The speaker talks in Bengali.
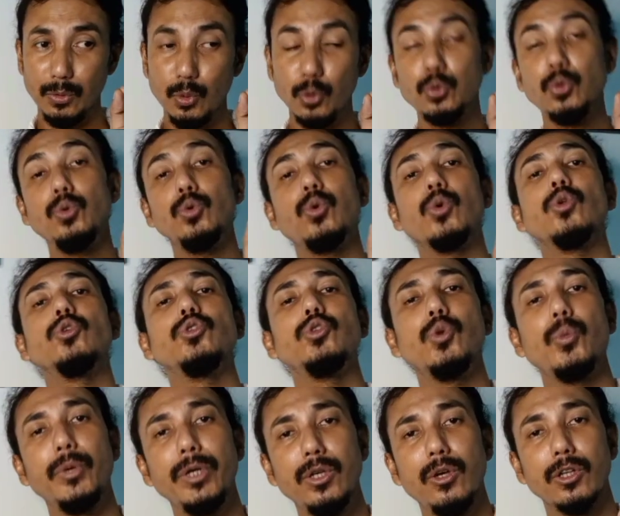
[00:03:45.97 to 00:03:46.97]
নতুন কোনো
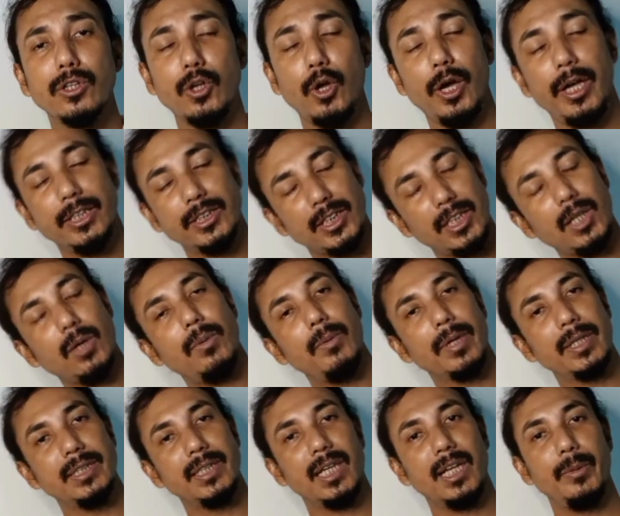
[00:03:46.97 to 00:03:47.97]
যদি অভিজ্ঞতা হয় সেটাও
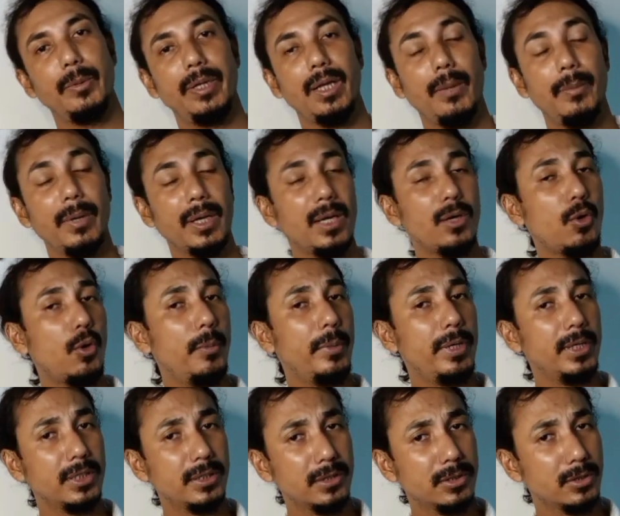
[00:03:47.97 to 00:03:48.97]
আমাকে জানাবেন আমাকে
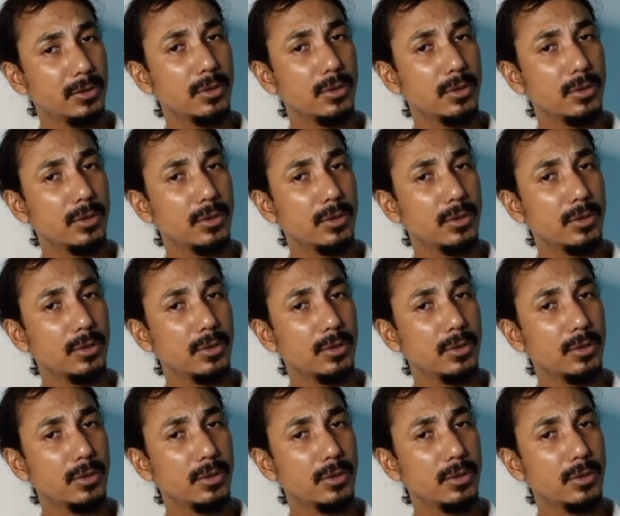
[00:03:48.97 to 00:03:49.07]
কমেন্ট